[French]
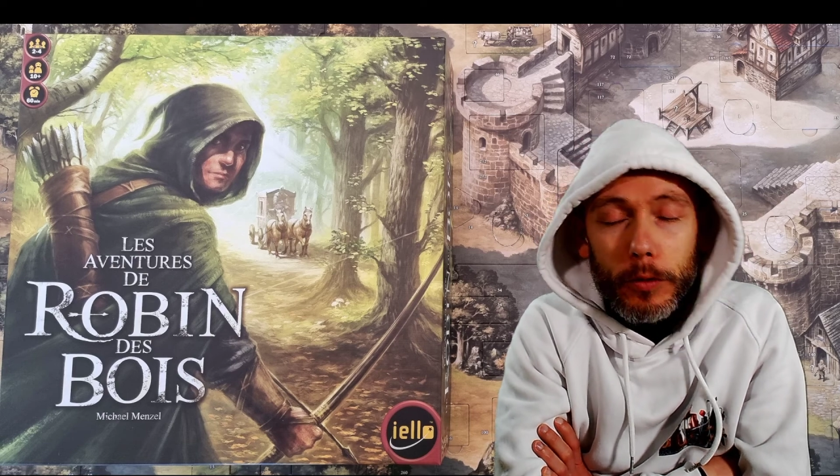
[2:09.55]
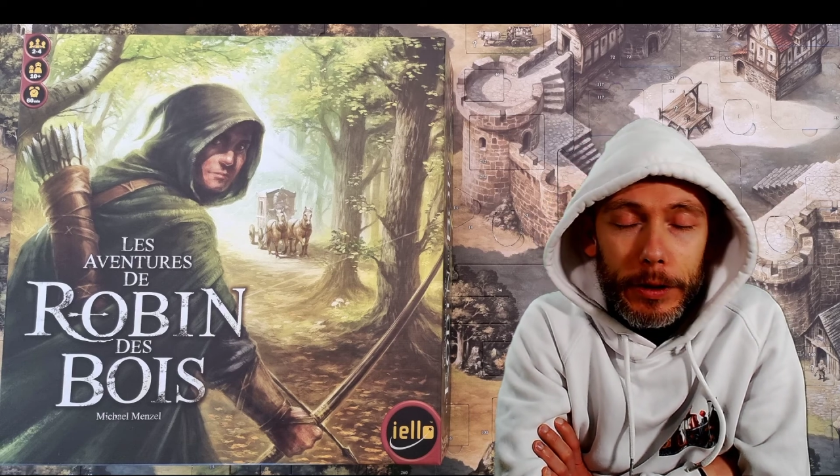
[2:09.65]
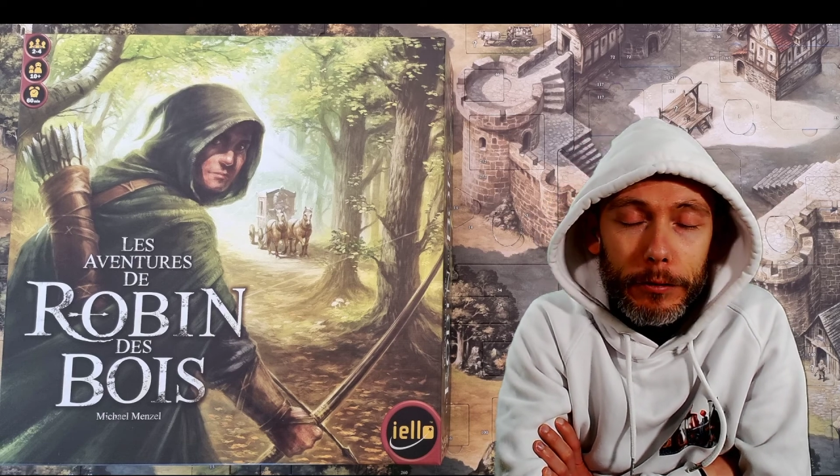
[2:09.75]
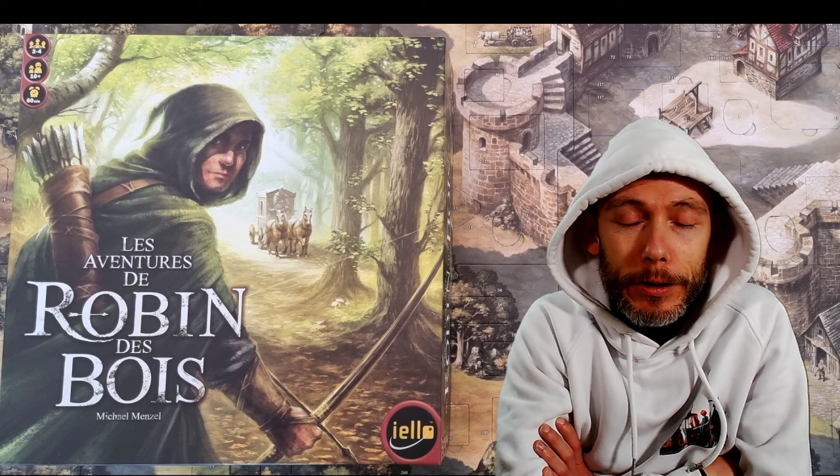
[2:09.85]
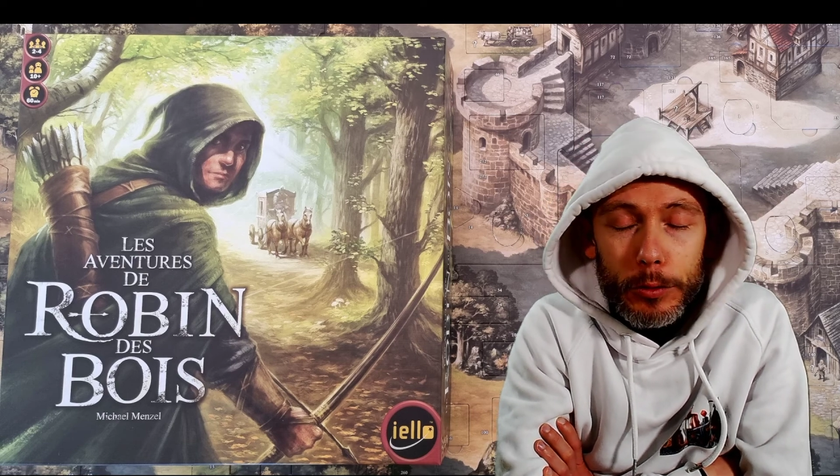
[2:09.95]
des
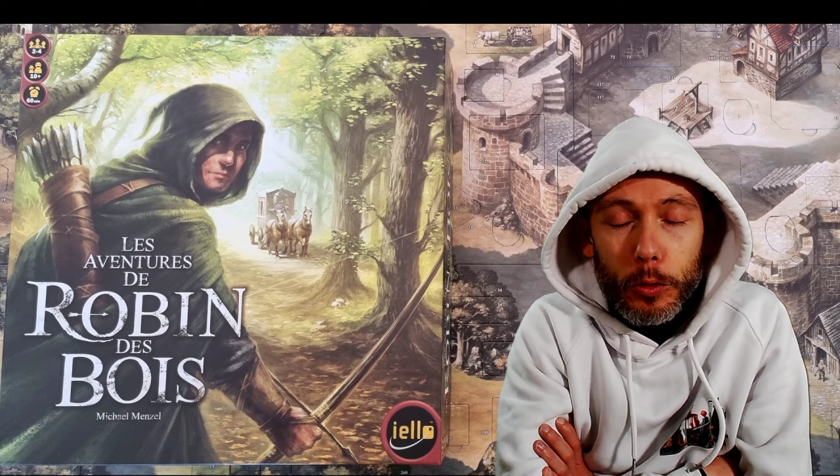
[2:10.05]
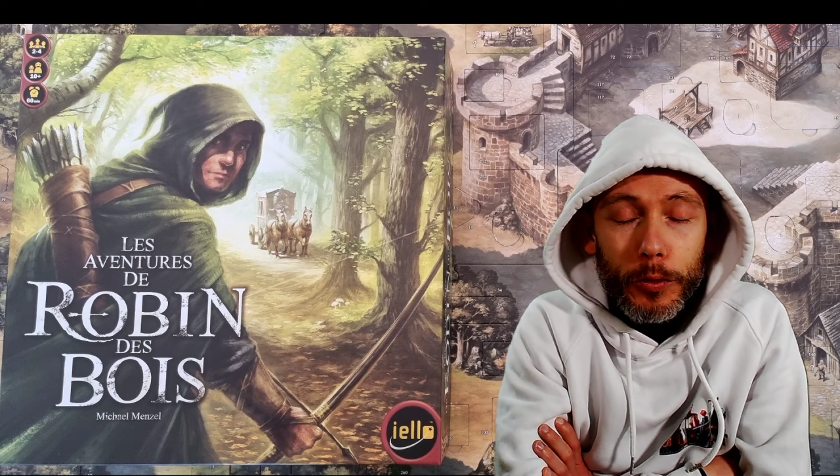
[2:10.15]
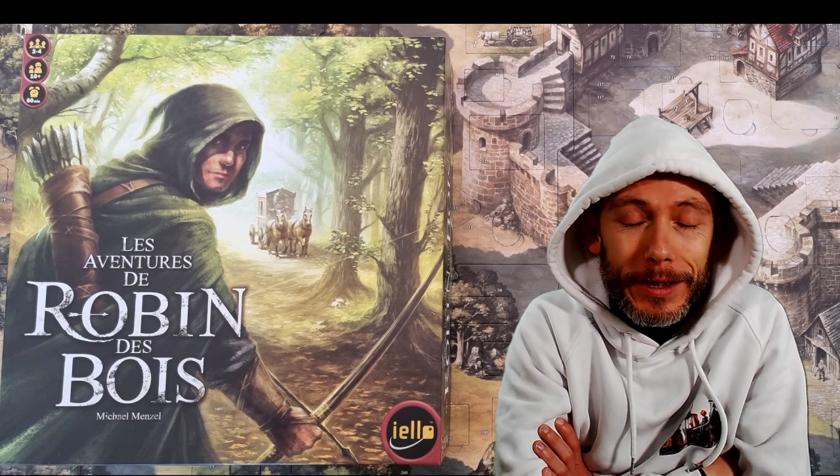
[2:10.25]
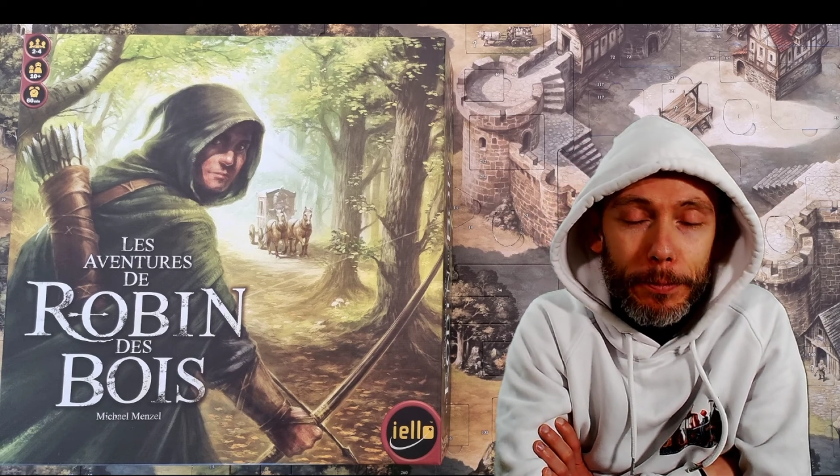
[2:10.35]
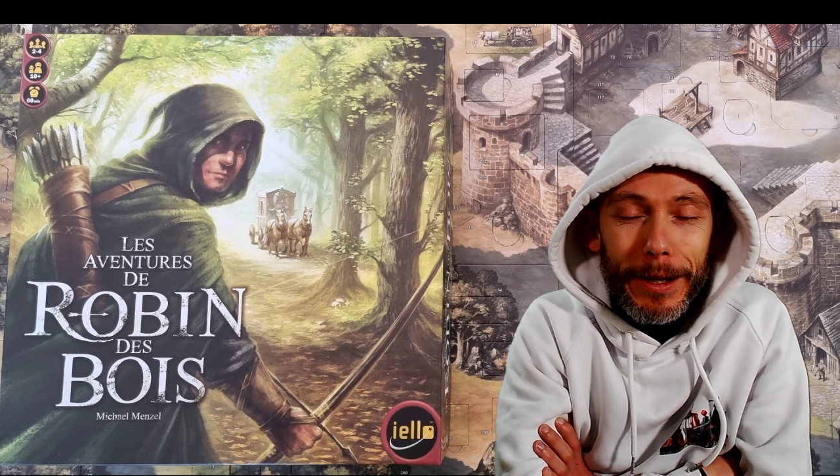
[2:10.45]
fois, je trouve que
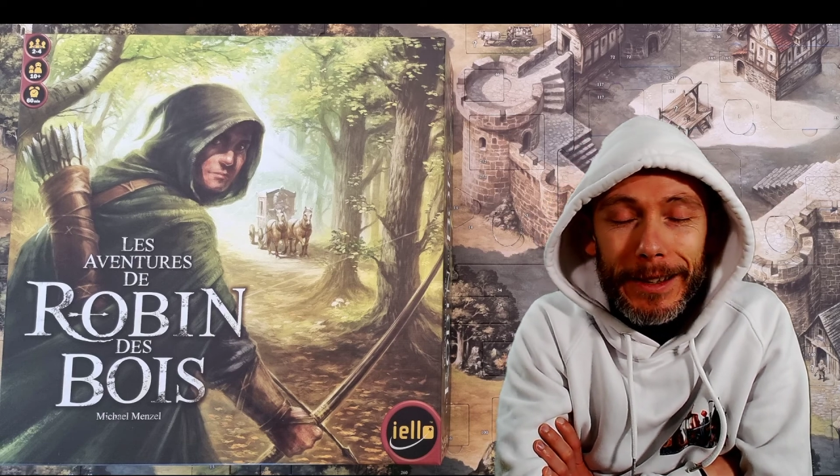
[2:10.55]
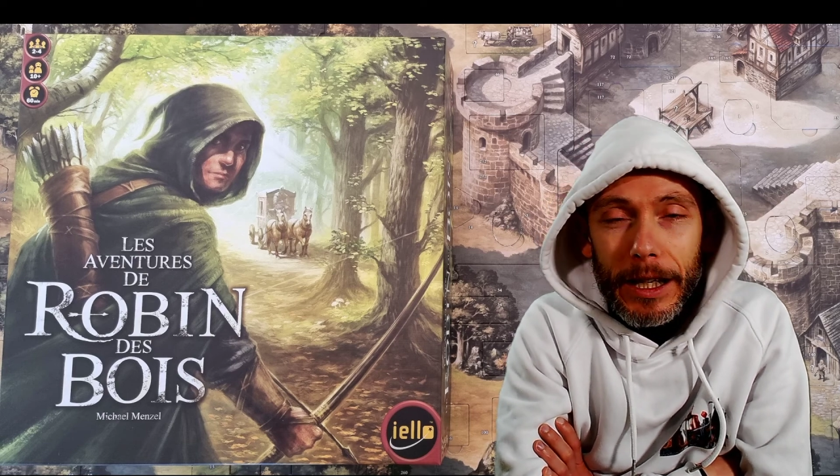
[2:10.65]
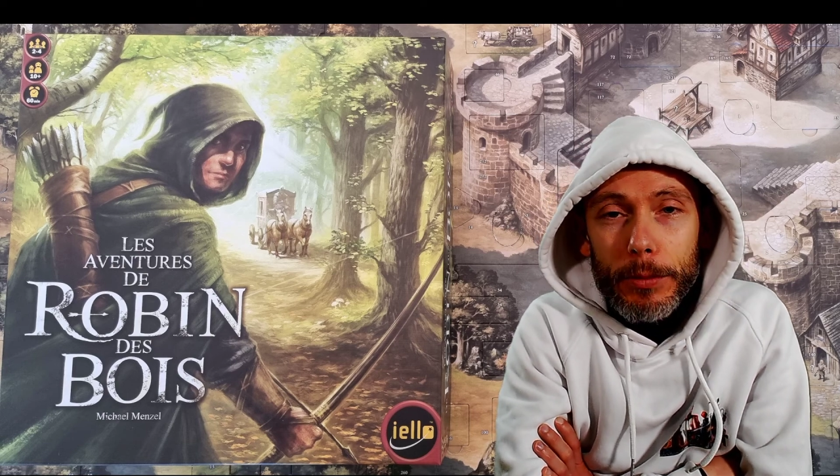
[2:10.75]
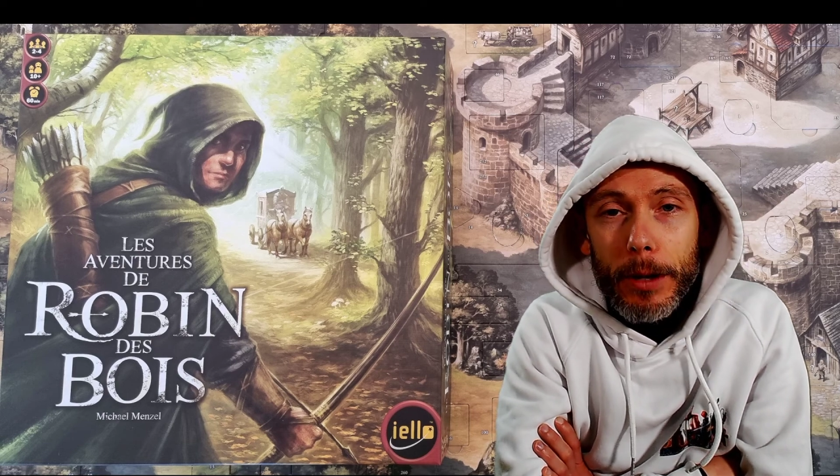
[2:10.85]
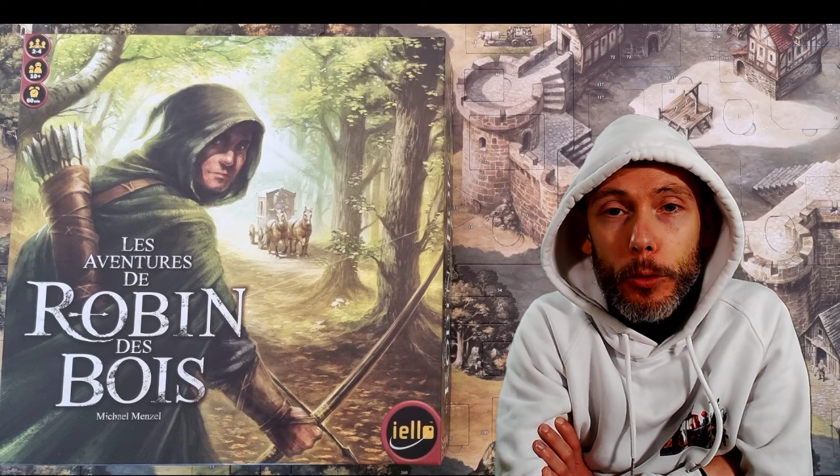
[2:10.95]
c'est pas très
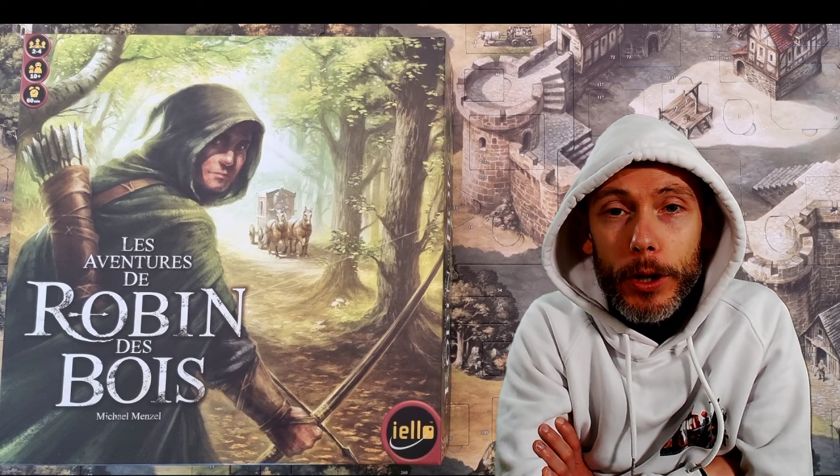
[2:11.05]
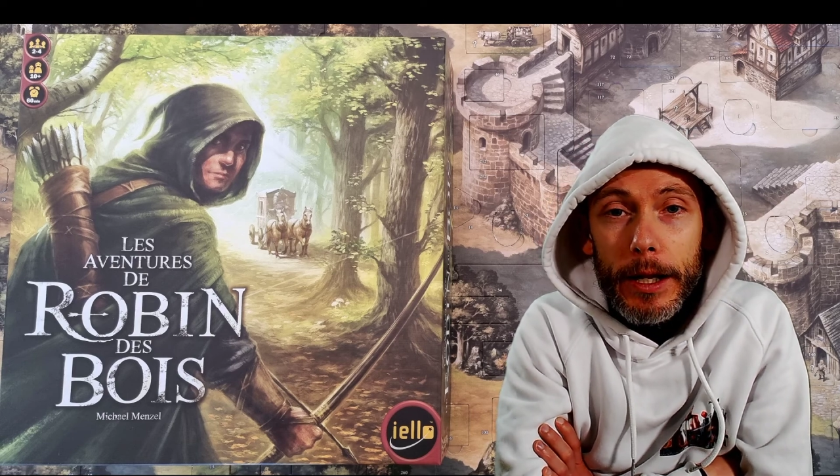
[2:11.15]
bien mené.